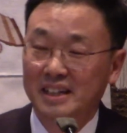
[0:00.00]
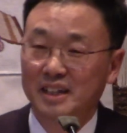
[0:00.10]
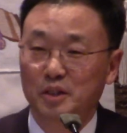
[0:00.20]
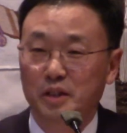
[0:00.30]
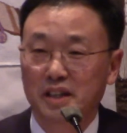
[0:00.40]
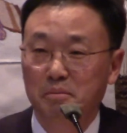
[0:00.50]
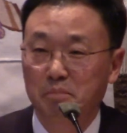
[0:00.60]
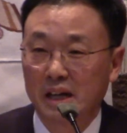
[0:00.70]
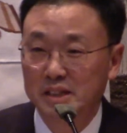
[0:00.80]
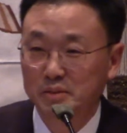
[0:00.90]
우리
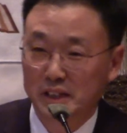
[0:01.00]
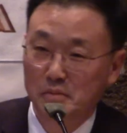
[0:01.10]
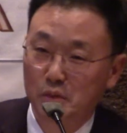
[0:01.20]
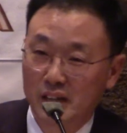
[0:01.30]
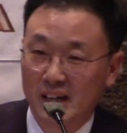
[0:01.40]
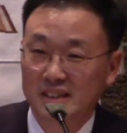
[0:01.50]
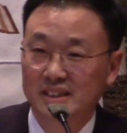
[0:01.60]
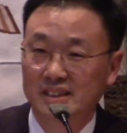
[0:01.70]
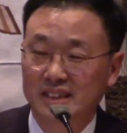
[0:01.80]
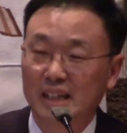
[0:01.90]
박 집사님보다
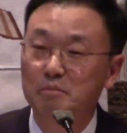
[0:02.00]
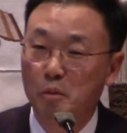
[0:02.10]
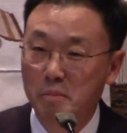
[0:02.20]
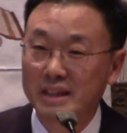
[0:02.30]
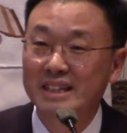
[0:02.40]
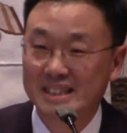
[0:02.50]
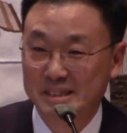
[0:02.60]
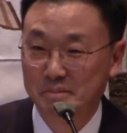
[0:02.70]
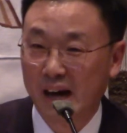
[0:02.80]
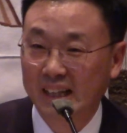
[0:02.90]
잘은 못
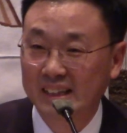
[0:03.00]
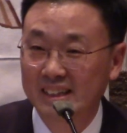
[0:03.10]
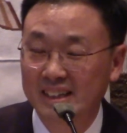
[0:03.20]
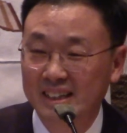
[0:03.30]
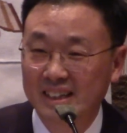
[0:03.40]
만들었지만